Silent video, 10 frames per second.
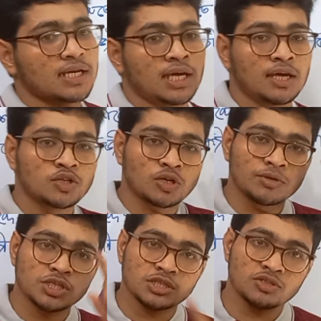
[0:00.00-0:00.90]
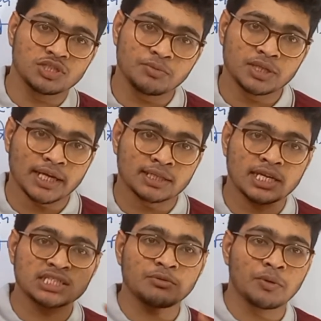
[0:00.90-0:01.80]
থাকে শব্দের শেষে যদি জীবী থাকে
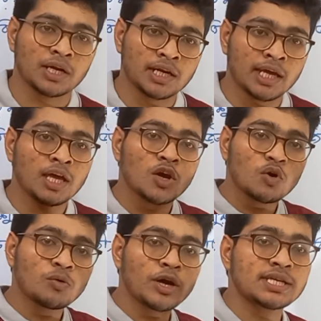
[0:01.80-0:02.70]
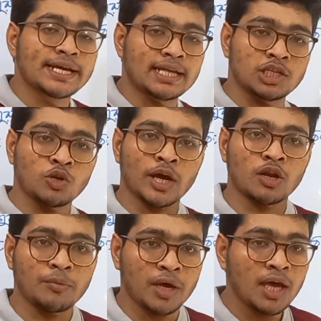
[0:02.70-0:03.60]
সেই জীবী বানানে উভয় জায়গায় দীর্ঘকার
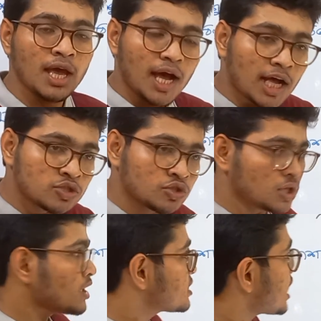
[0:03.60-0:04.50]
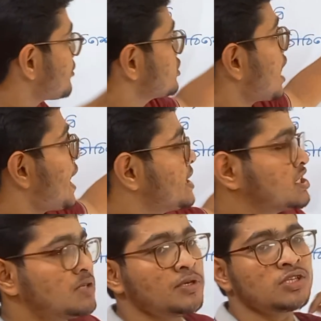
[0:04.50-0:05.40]
হবে আর যদি আমার
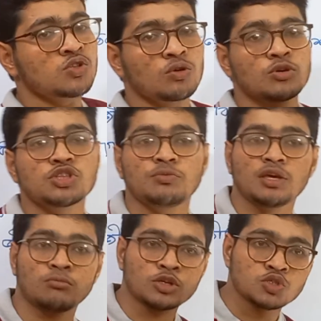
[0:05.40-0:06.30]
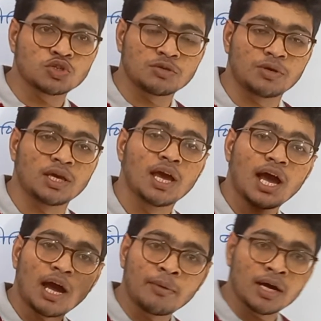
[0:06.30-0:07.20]
আইনজীবী শ্রমজীবী মৎস্যজীবী
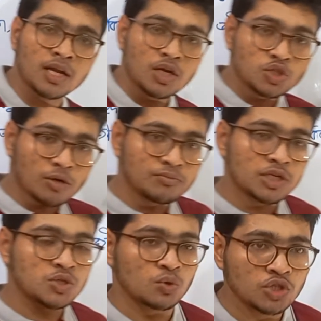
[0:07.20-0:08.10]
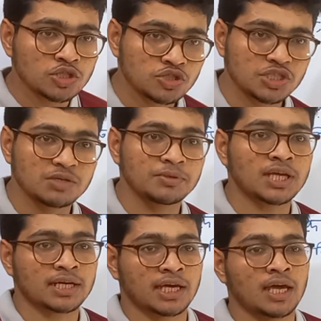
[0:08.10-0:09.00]
আবার শব্দের শুরুতে যদি জীবী
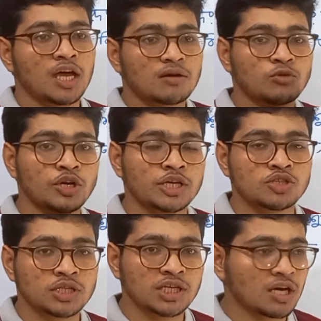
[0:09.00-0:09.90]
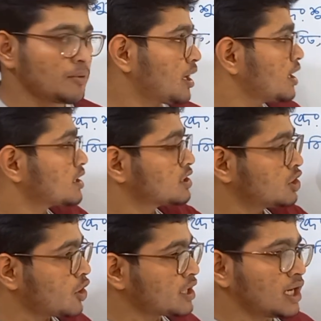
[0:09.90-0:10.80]
থাকে বর্গীয় যতে কী হবে
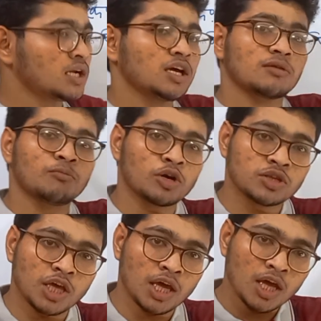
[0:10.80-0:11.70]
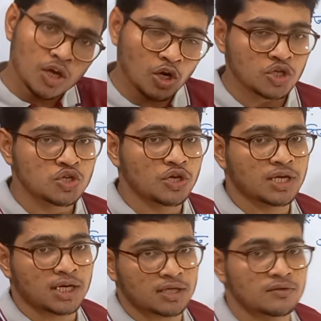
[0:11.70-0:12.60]
দীর্ঘিকার বতে
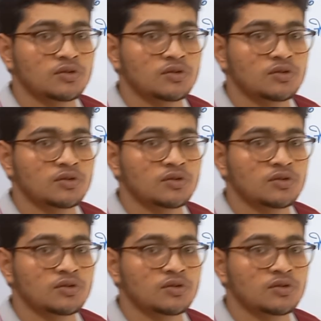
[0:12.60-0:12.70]
রস্যইকার